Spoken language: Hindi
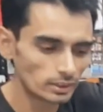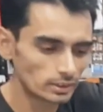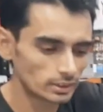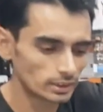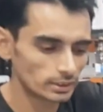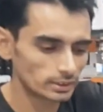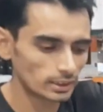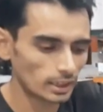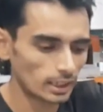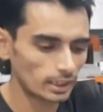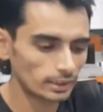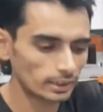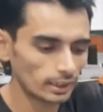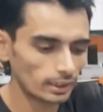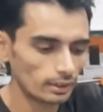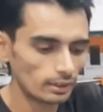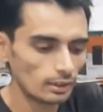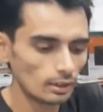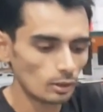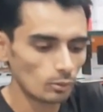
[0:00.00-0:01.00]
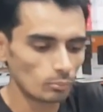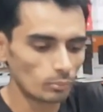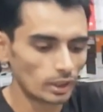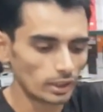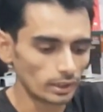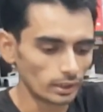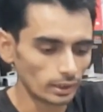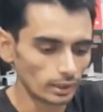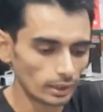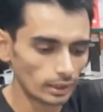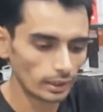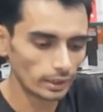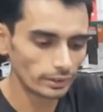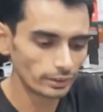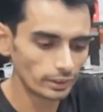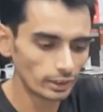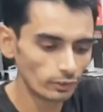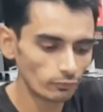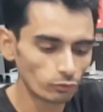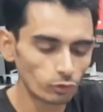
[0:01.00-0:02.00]
के साथ है बट
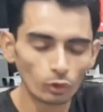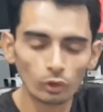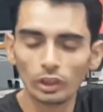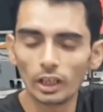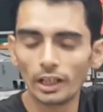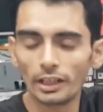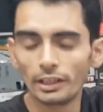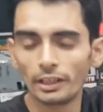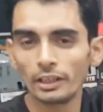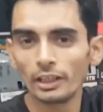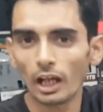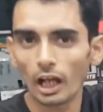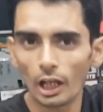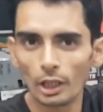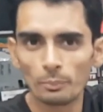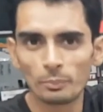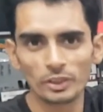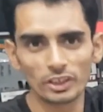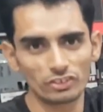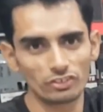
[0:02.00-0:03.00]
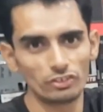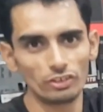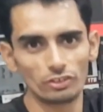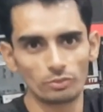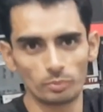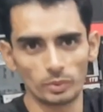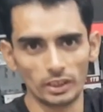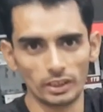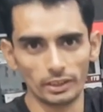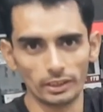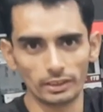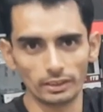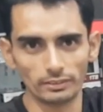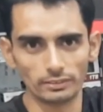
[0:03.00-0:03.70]
ये फुल एलईडी आईपीएस डिस्प्ले के